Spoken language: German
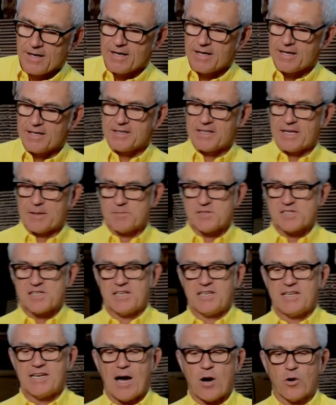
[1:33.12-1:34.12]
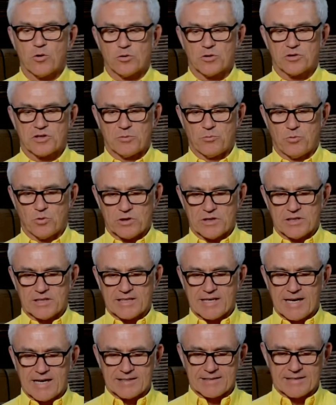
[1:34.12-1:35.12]
indem Sie hier auch noch die
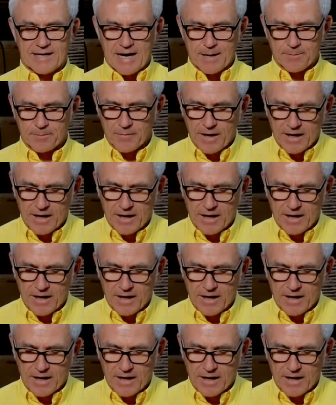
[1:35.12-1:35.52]
Möglichkeit haben,